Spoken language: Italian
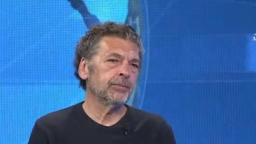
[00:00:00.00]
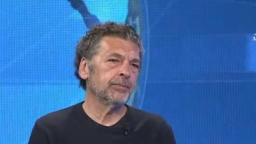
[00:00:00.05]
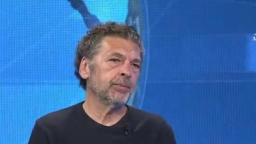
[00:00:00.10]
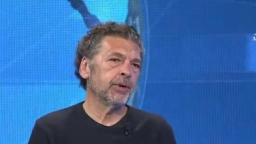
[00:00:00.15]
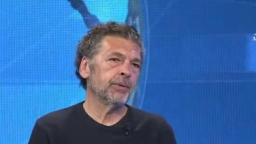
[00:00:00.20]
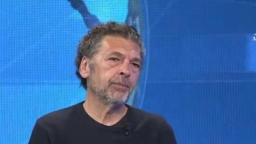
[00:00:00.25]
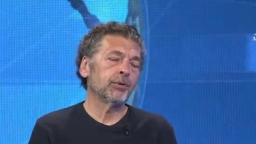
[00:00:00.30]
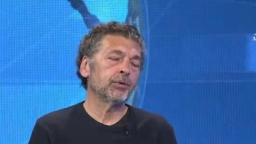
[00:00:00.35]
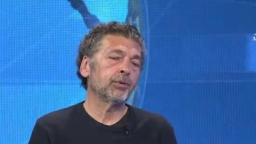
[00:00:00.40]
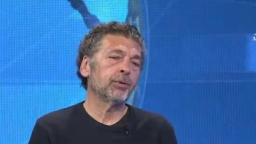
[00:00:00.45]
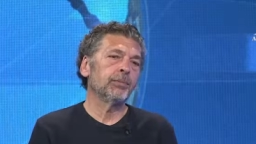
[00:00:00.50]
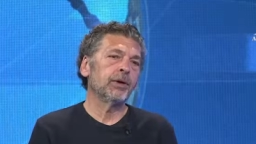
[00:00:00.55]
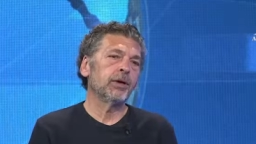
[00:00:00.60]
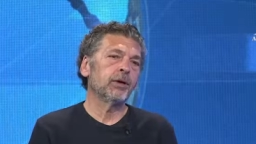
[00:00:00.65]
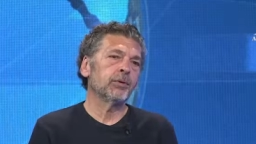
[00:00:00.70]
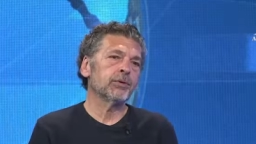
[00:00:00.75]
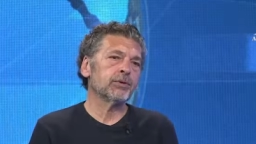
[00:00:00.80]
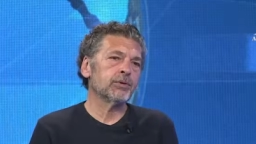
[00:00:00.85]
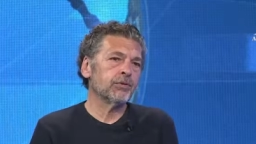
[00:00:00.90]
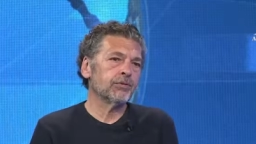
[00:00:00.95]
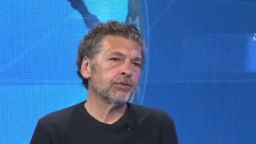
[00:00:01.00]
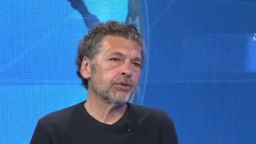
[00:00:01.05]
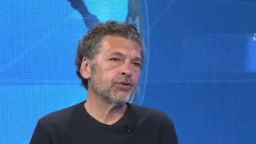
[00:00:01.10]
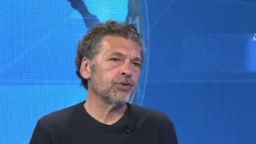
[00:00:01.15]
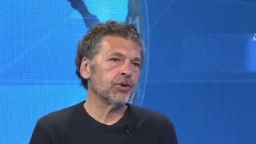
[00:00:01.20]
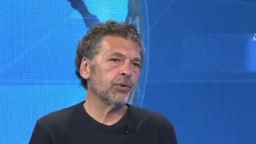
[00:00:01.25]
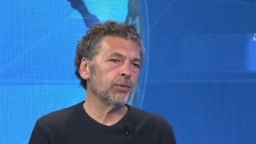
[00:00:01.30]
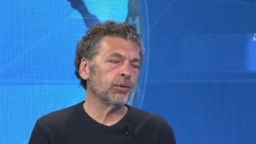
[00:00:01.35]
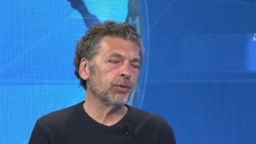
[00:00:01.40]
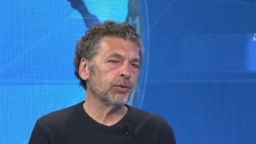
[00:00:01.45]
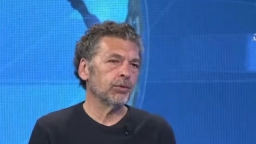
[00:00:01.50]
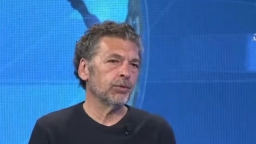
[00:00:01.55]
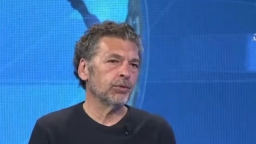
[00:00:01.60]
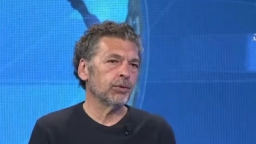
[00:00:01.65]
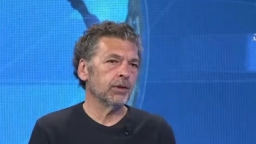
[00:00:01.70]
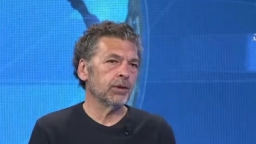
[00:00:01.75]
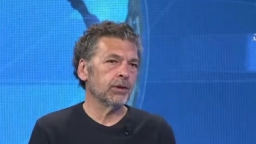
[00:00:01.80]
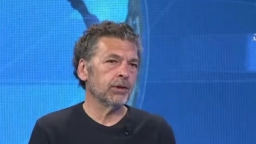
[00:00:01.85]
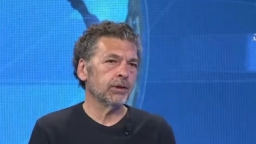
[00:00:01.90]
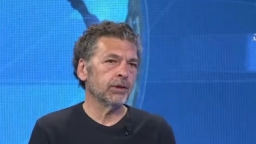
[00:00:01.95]
poi è molto bello, questo lo facciamo
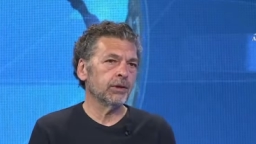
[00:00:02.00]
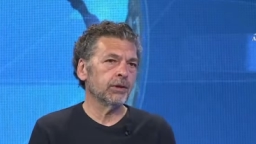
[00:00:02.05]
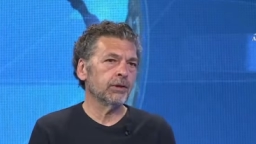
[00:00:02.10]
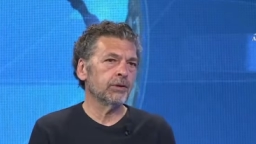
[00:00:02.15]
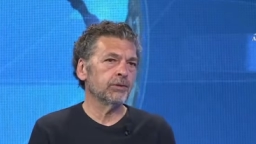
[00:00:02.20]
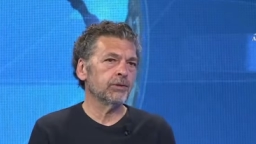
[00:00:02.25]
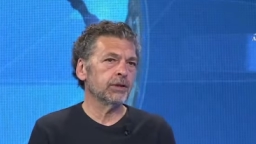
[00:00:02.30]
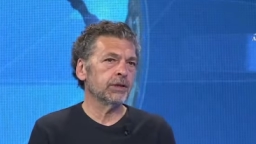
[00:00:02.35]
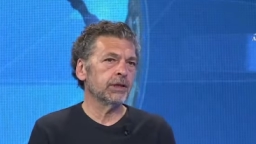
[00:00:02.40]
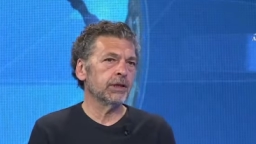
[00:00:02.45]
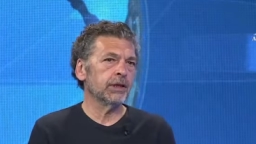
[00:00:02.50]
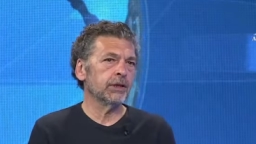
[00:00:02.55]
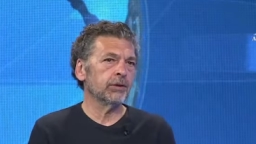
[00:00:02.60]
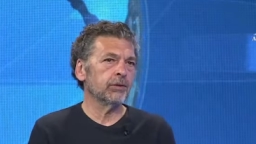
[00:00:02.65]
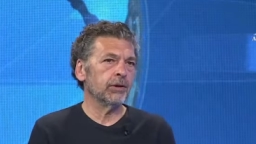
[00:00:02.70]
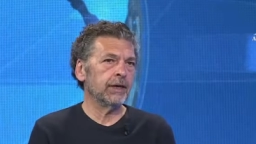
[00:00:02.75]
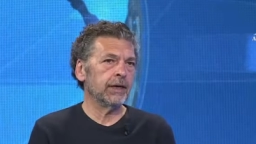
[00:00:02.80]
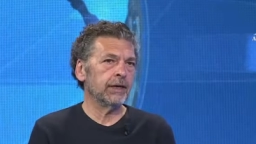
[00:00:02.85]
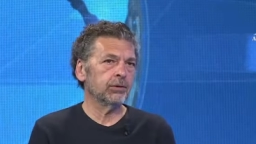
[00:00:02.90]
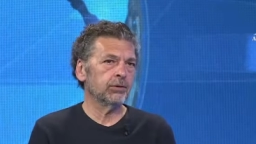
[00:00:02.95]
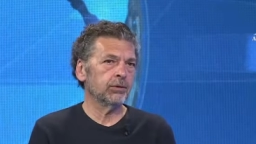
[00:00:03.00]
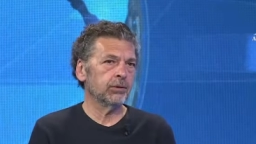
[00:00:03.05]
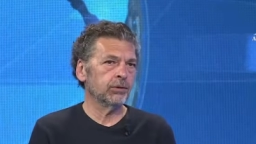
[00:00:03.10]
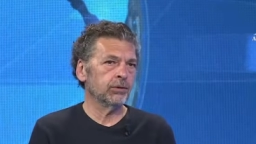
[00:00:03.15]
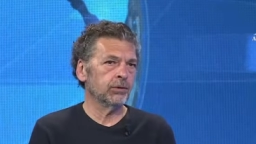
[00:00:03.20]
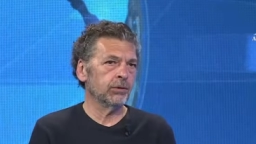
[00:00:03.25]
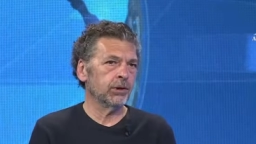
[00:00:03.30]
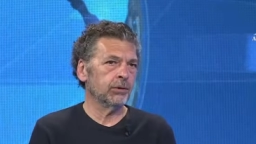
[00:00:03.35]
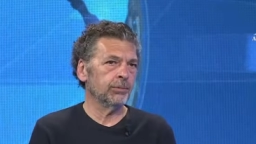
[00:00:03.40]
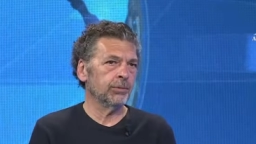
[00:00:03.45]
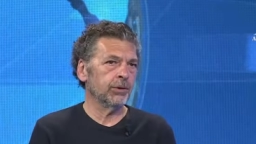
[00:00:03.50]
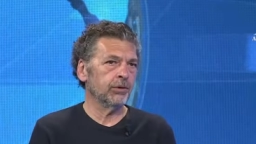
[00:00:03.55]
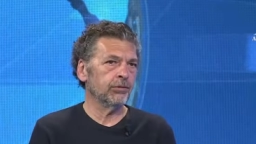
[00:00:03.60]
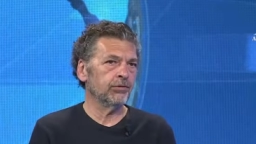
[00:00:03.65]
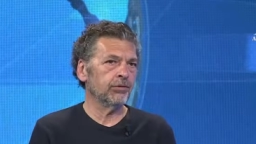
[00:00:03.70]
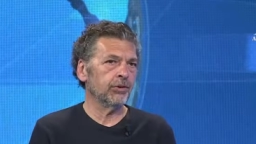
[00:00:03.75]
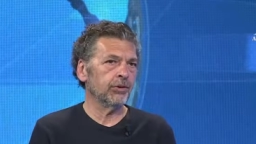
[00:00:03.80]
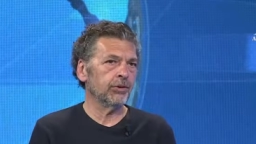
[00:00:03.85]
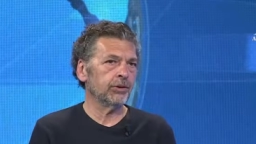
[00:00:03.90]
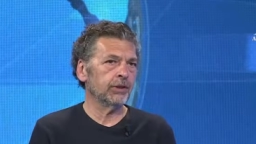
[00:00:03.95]
con eh, Cettina Donato al
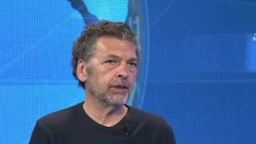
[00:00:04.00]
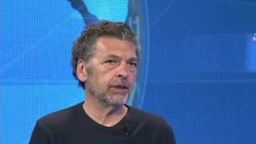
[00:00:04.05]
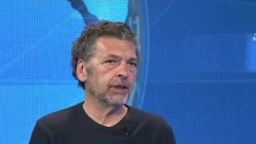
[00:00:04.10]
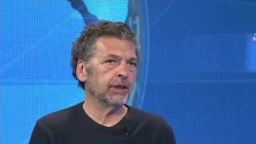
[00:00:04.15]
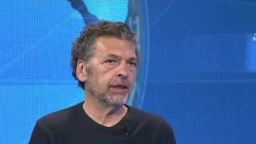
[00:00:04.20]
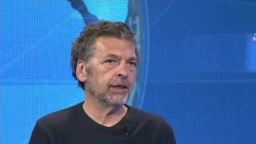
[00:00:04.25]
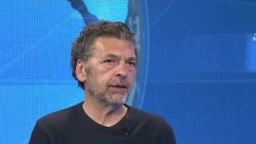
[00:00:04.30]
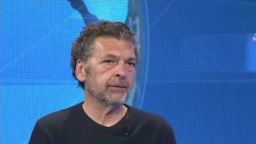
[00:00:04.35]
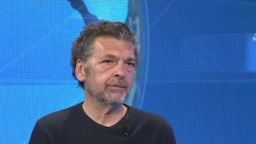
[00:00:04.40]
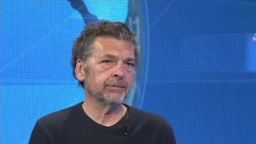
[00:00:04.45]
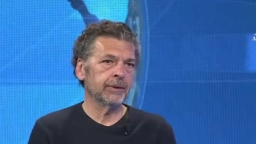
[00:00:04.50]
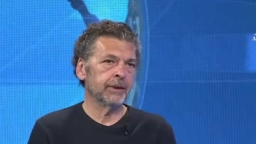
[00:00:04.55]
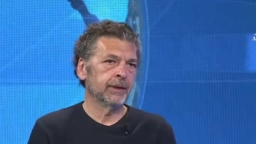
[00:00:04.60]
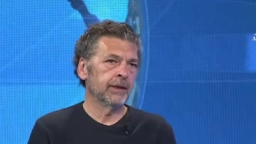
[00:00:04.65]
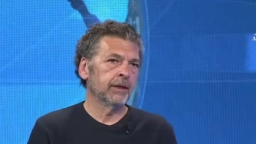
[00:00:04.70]
pianoforte e